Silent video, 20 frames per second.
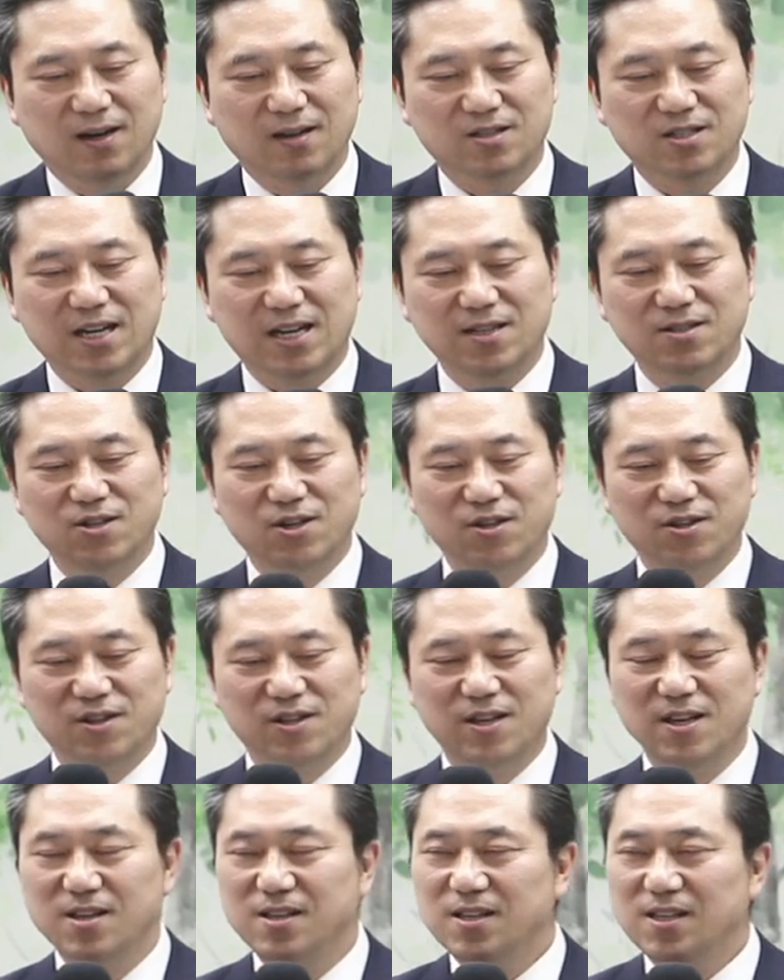작년
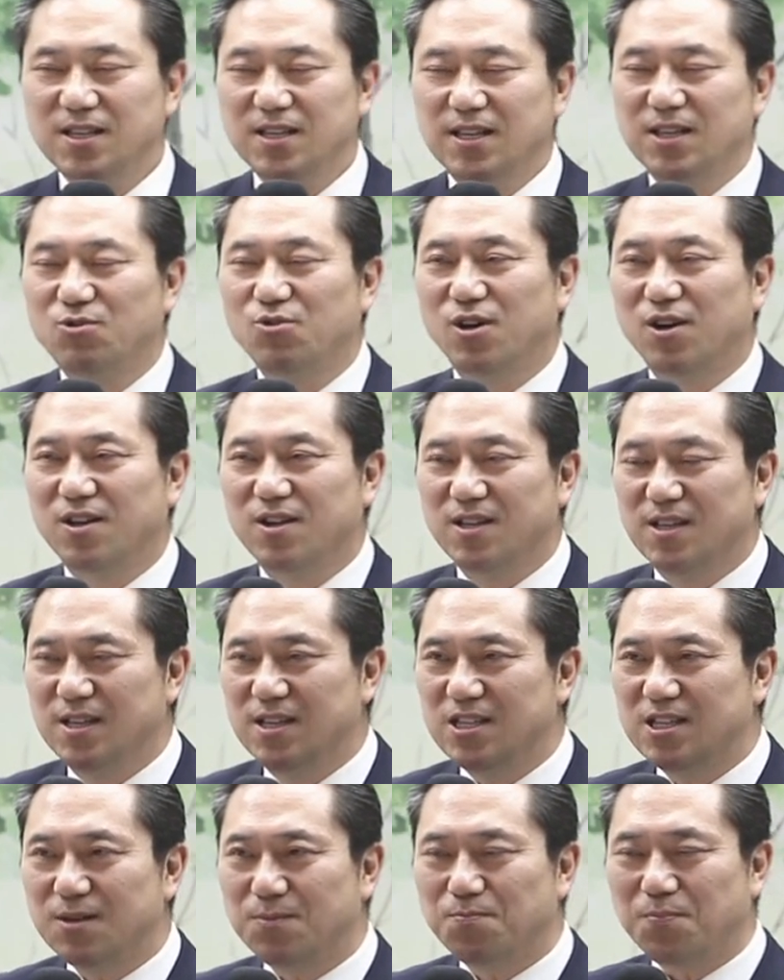1월
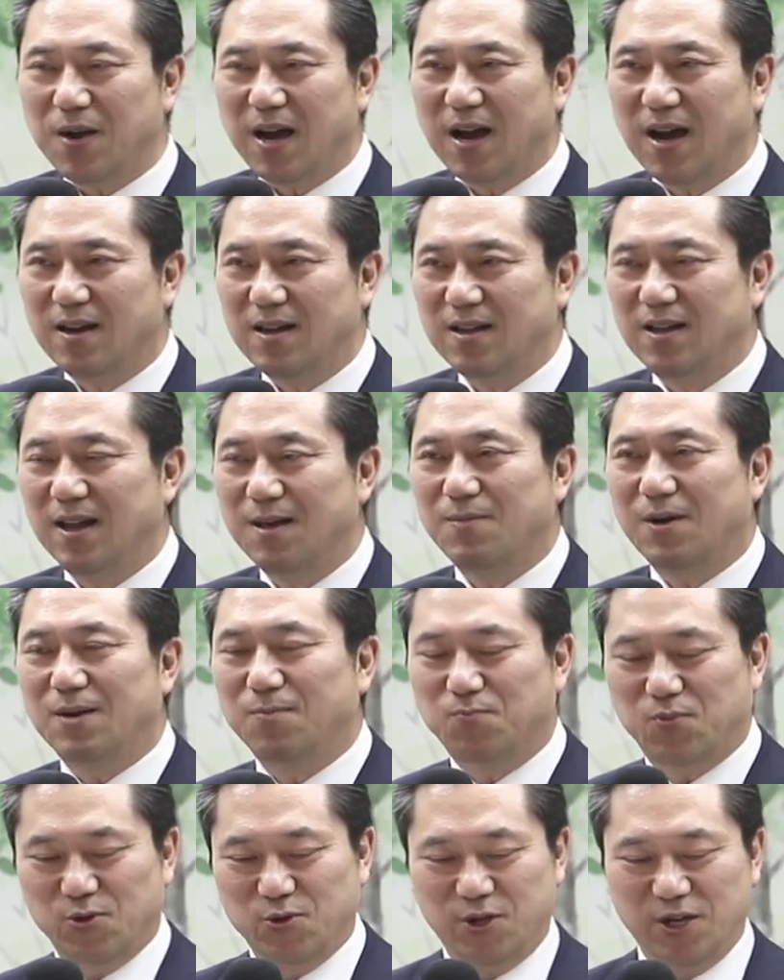28일에
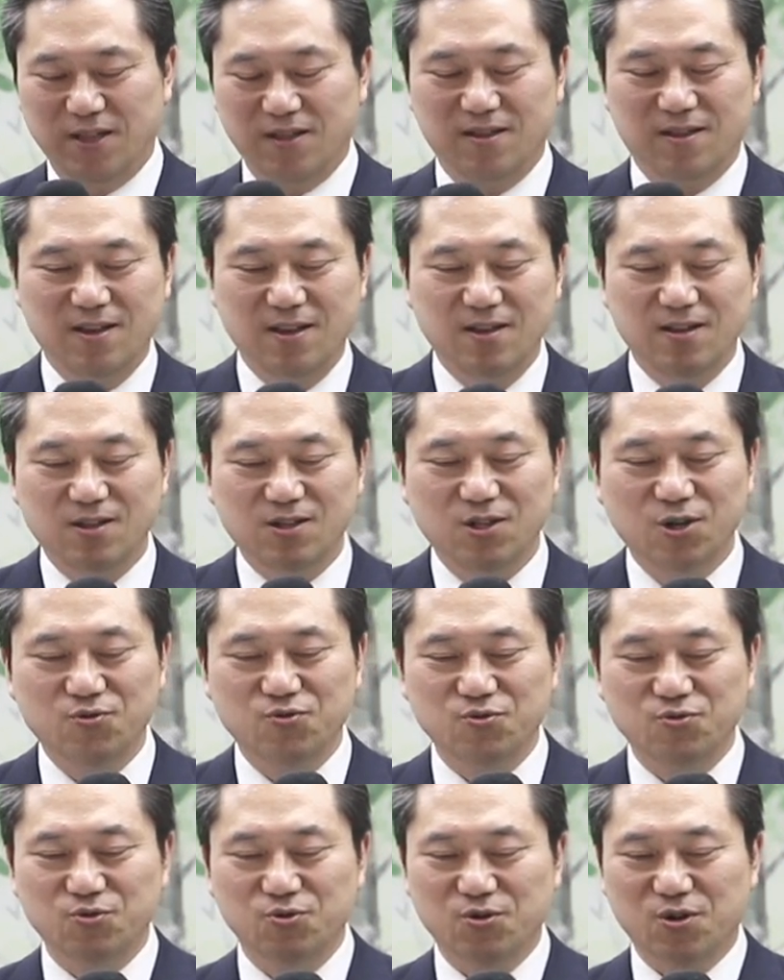발표된
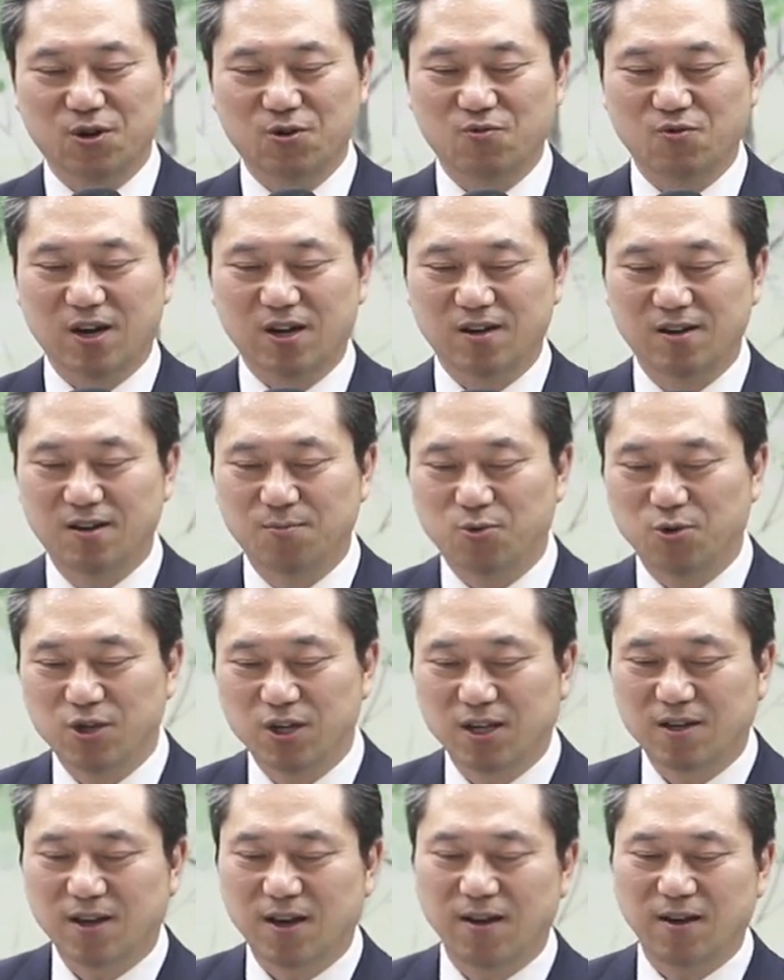연구 결과를
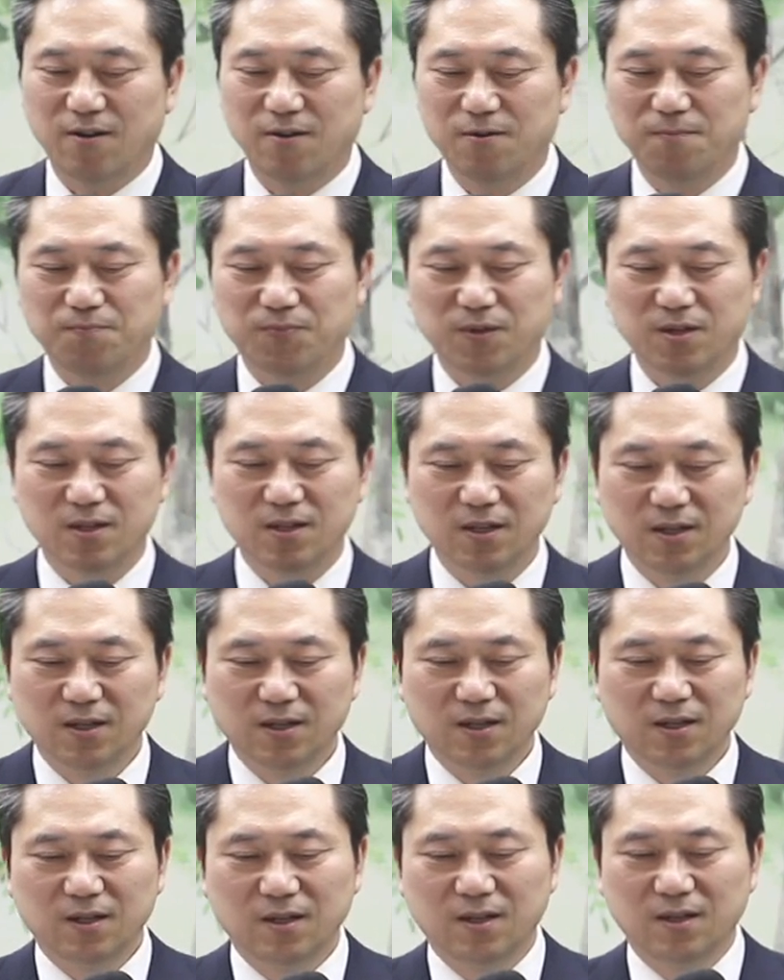보니까요.
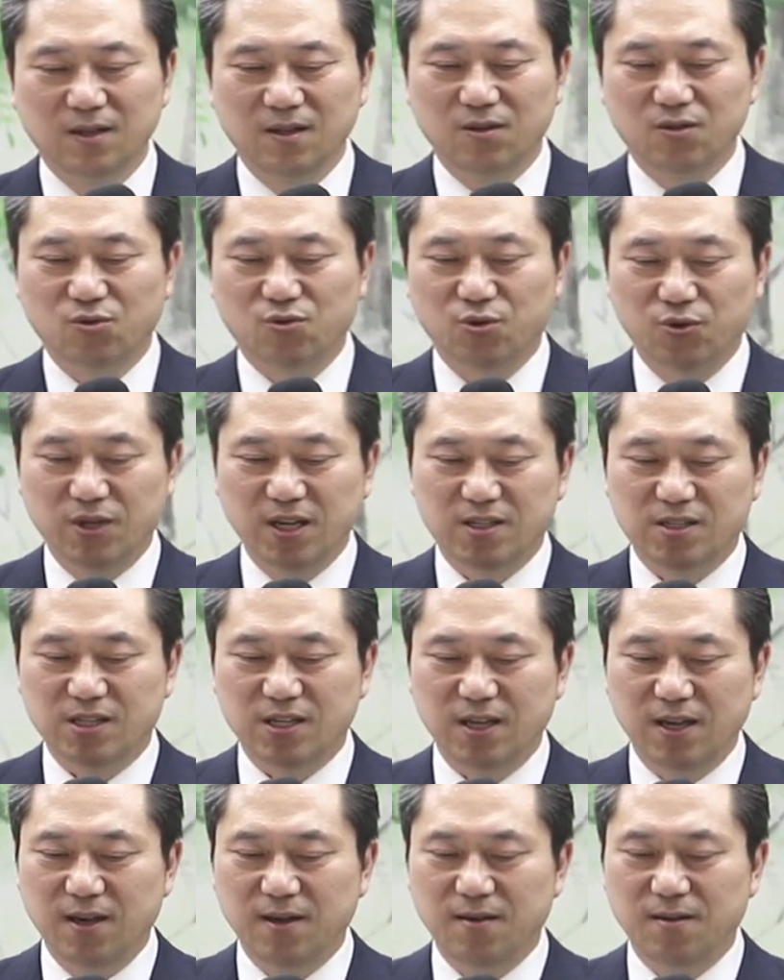
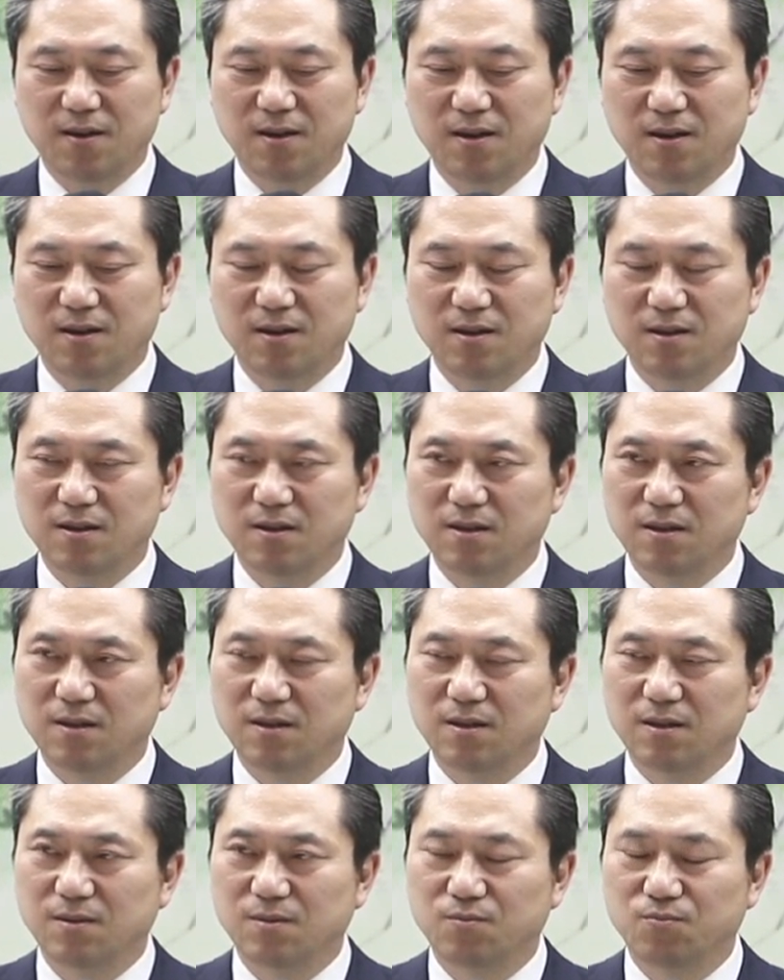도대체
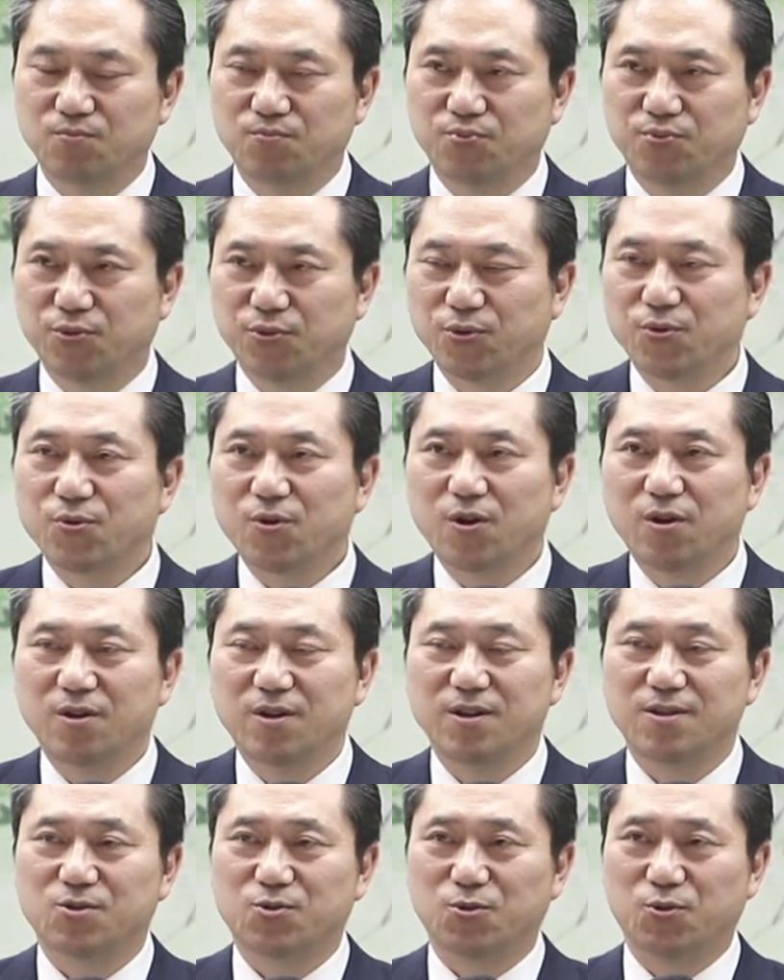
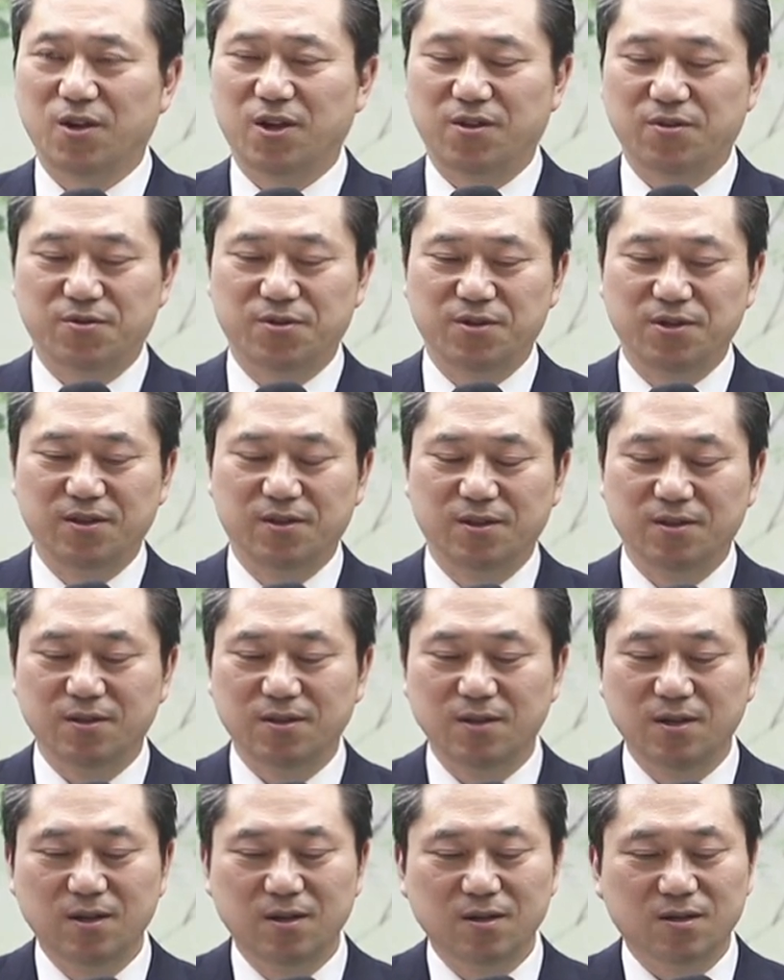브로콜리 속에 들어있는
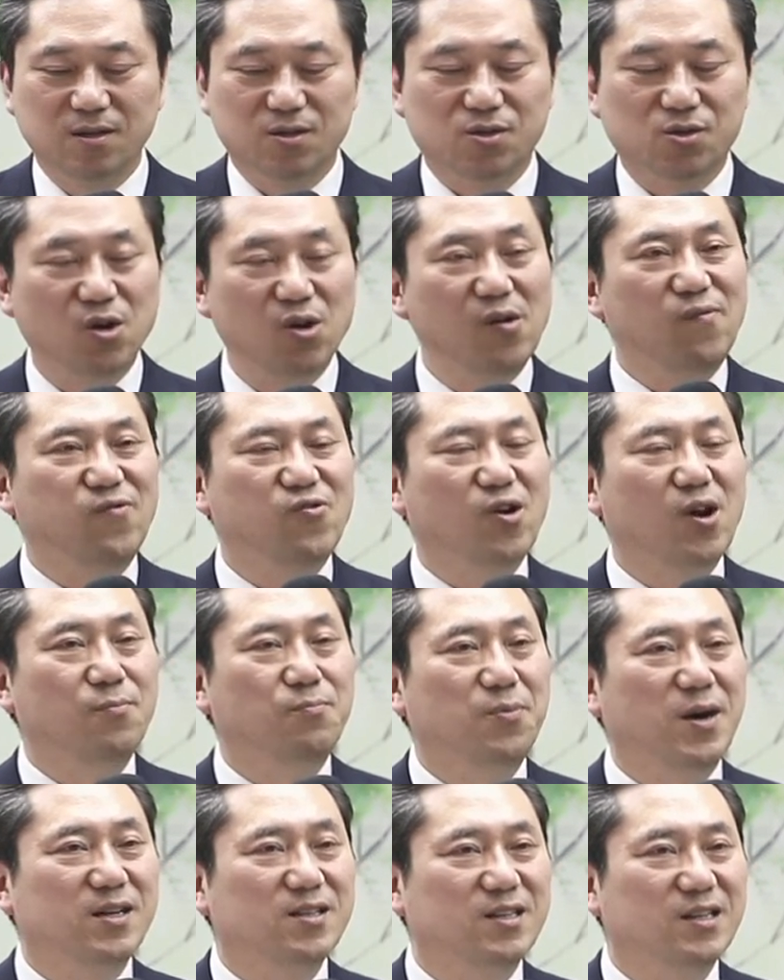그
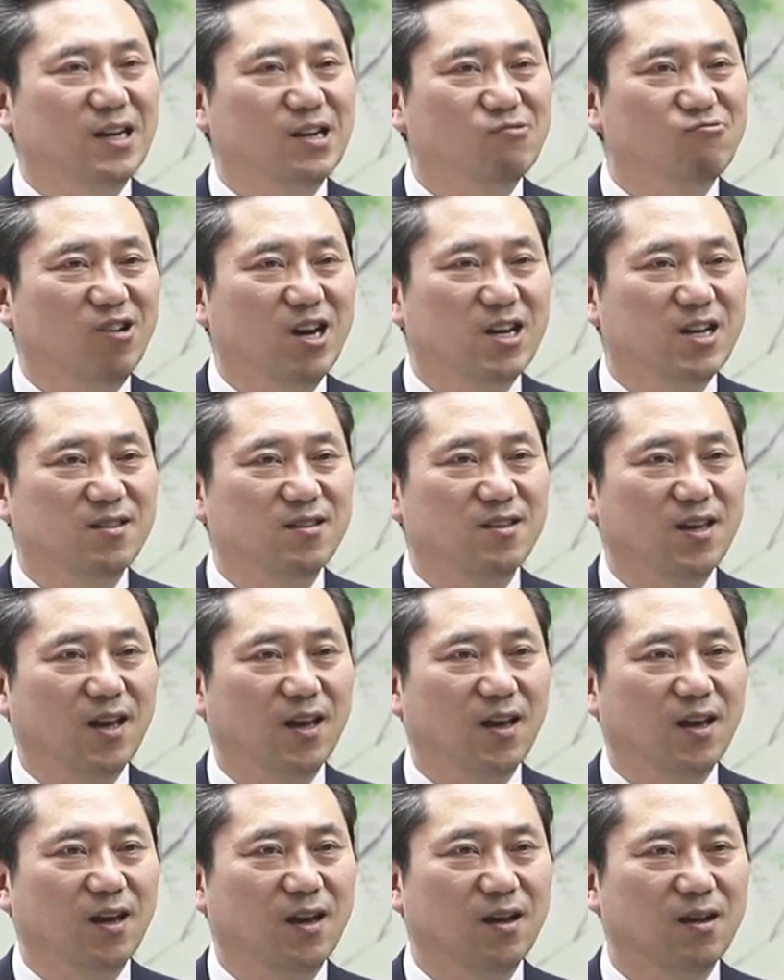설프라판이라고 하는
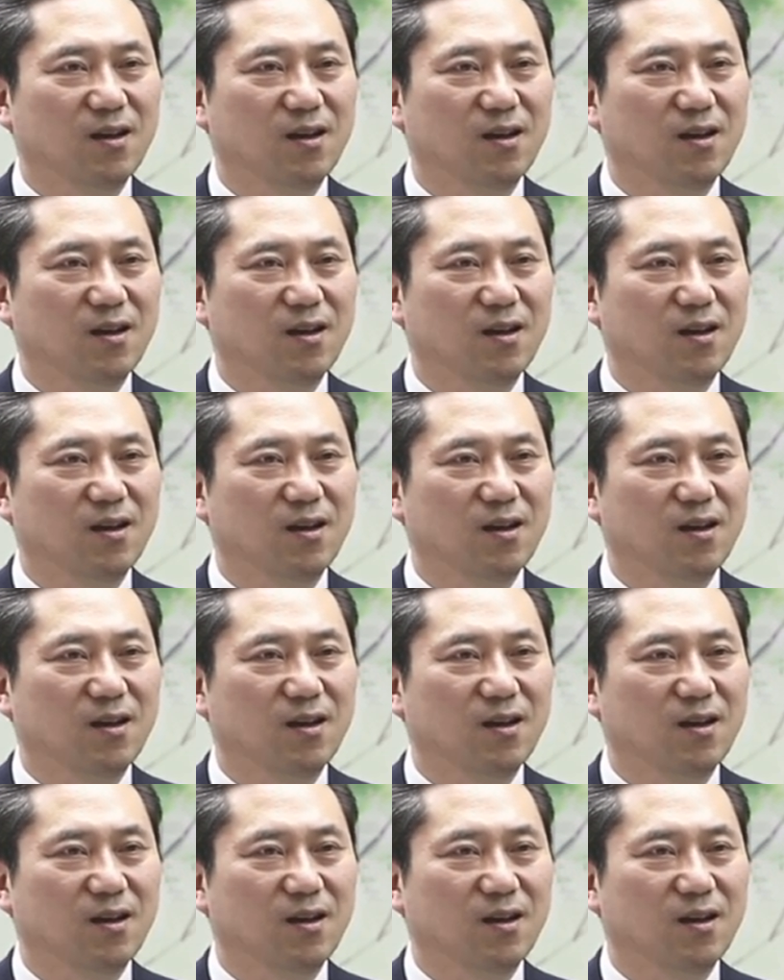게